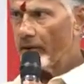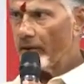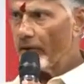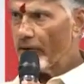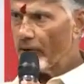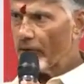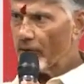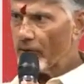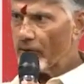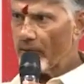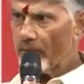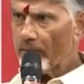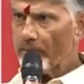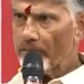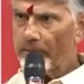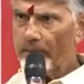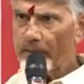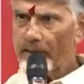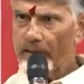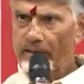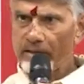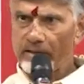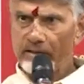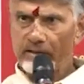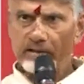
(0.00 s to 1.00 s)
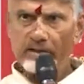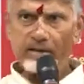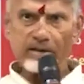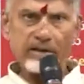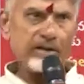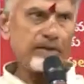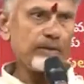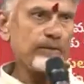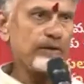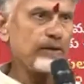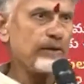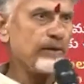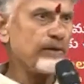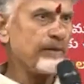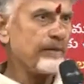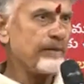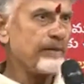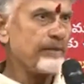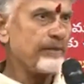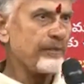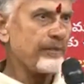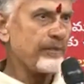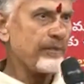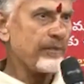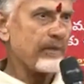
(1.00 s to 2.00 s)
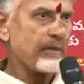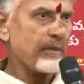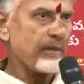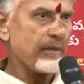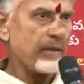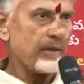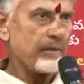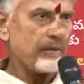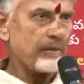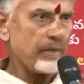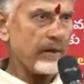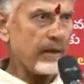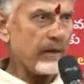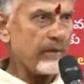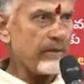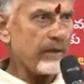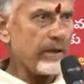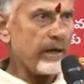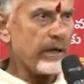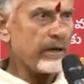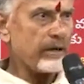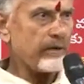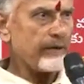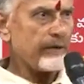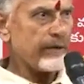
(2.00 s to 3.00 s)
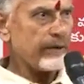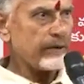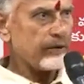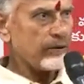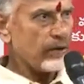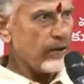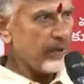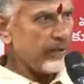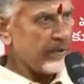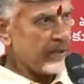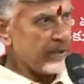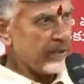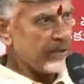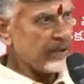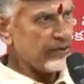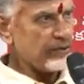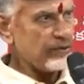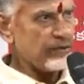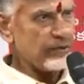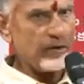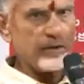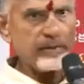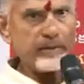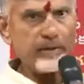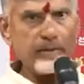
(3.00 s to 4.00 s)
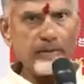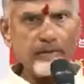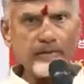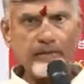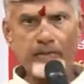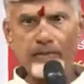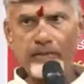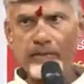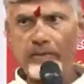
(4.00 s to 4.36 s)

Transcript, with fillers: మీరు సంపాదించే డబ్బులు ప్రైవేటు వ్యక్తుల భాగస్వామ్యం